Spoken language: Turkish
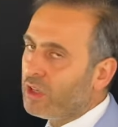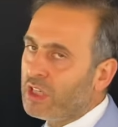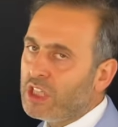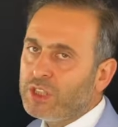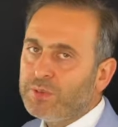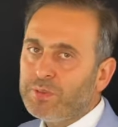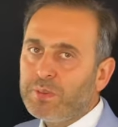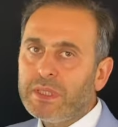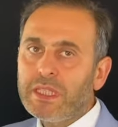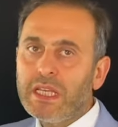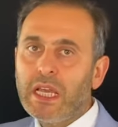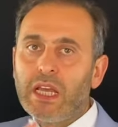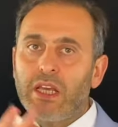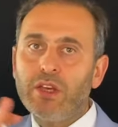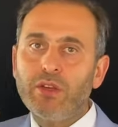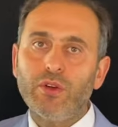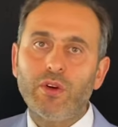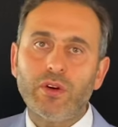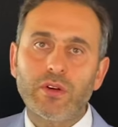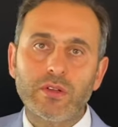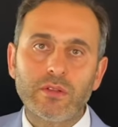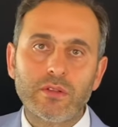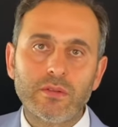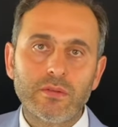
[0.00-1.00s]
Hiçbir değeri yok.
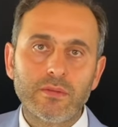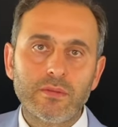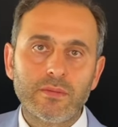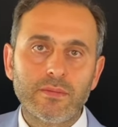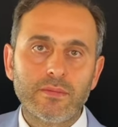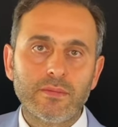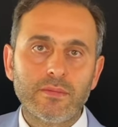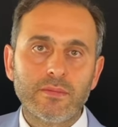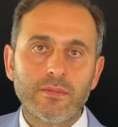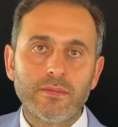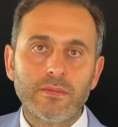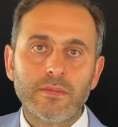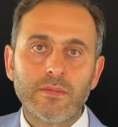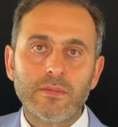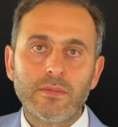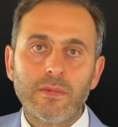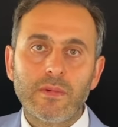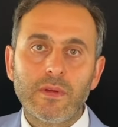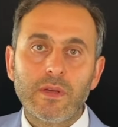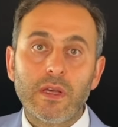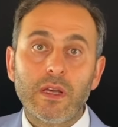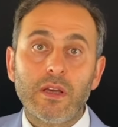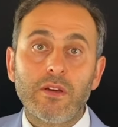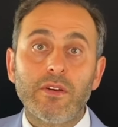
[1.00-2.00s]

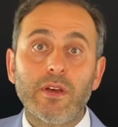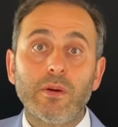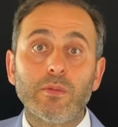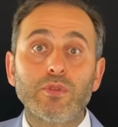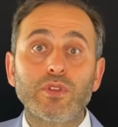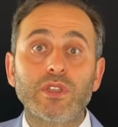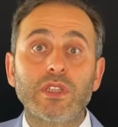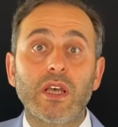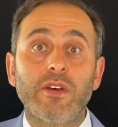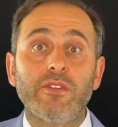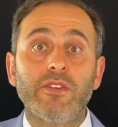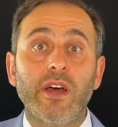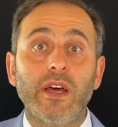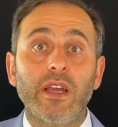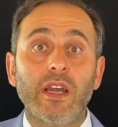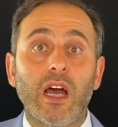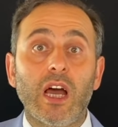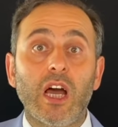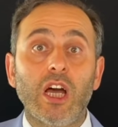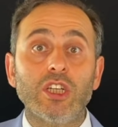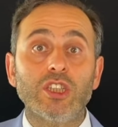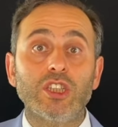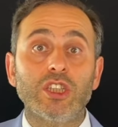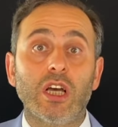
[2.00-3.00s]
Ve bu sefer
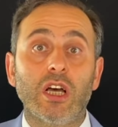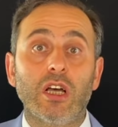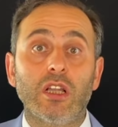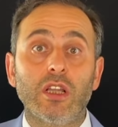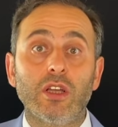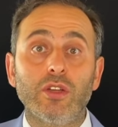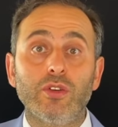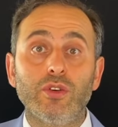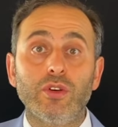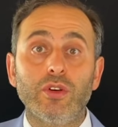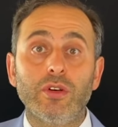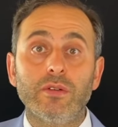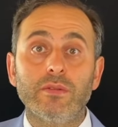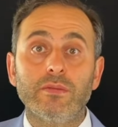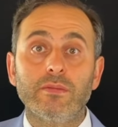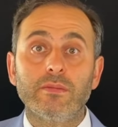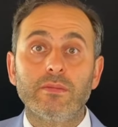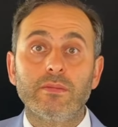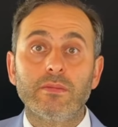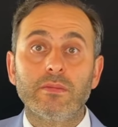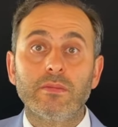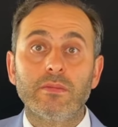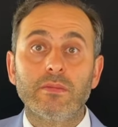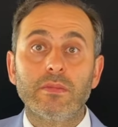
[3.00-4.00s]
aşağılanıyor.
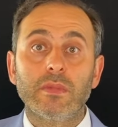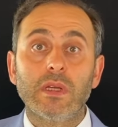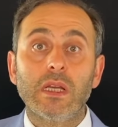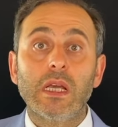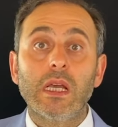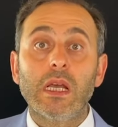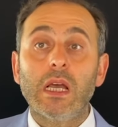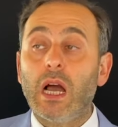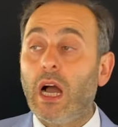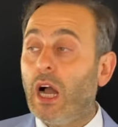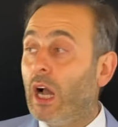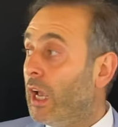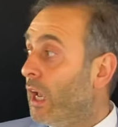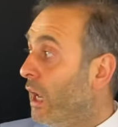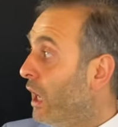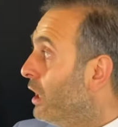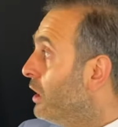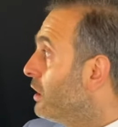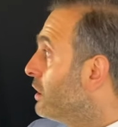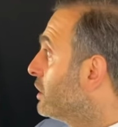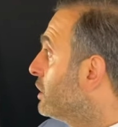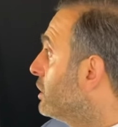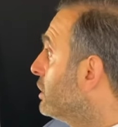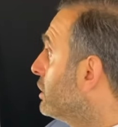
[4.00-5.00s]

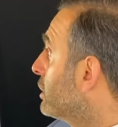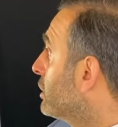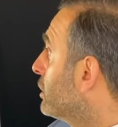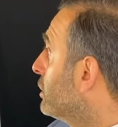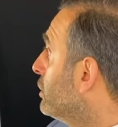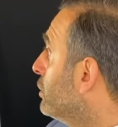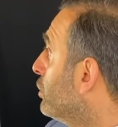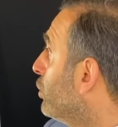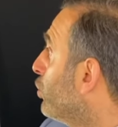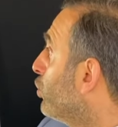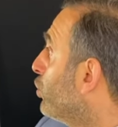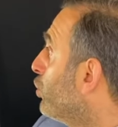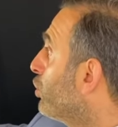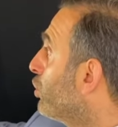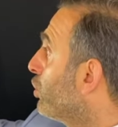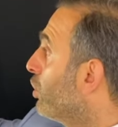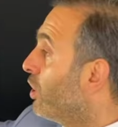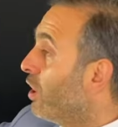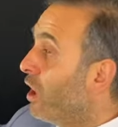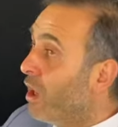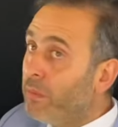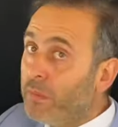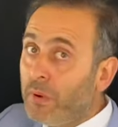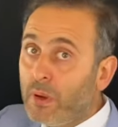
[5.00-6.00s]
Hayal kırıklığına uğruyor.
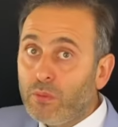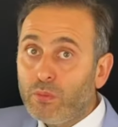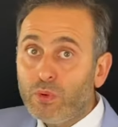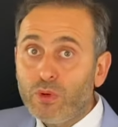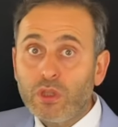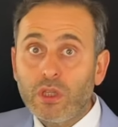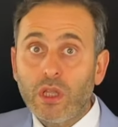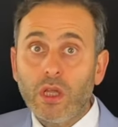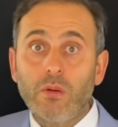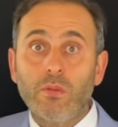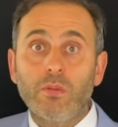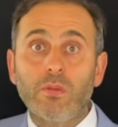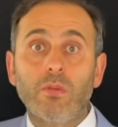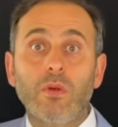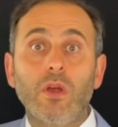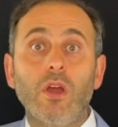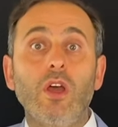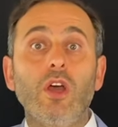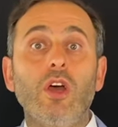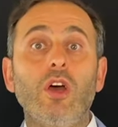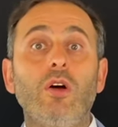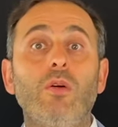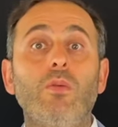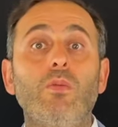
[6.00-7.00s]
Ya ben bu kadar
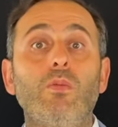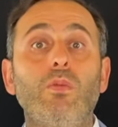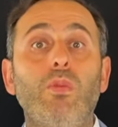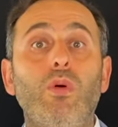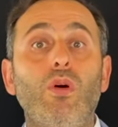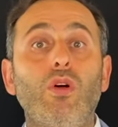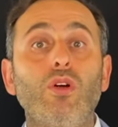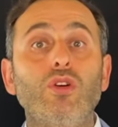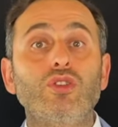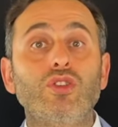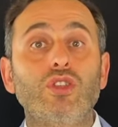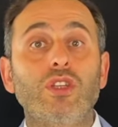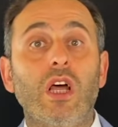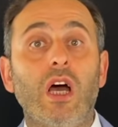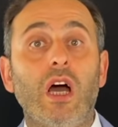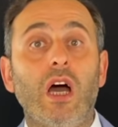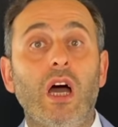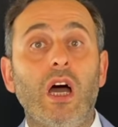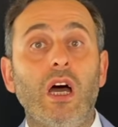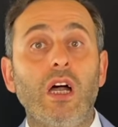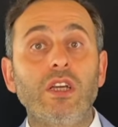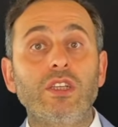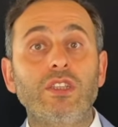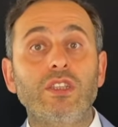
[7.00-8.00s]
borçla,
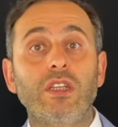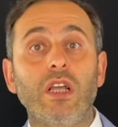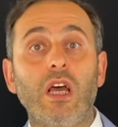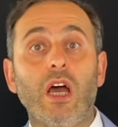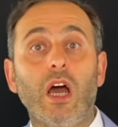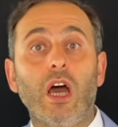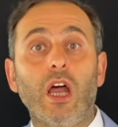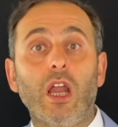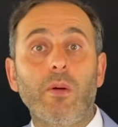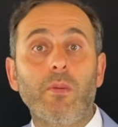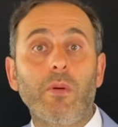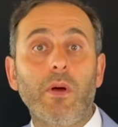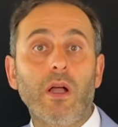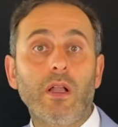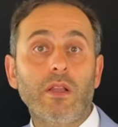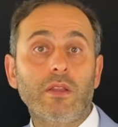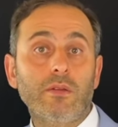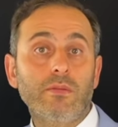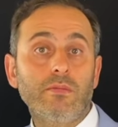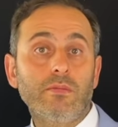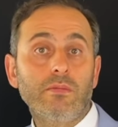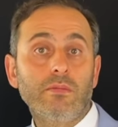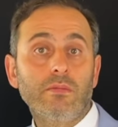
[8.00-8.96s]
harçla araba aldım.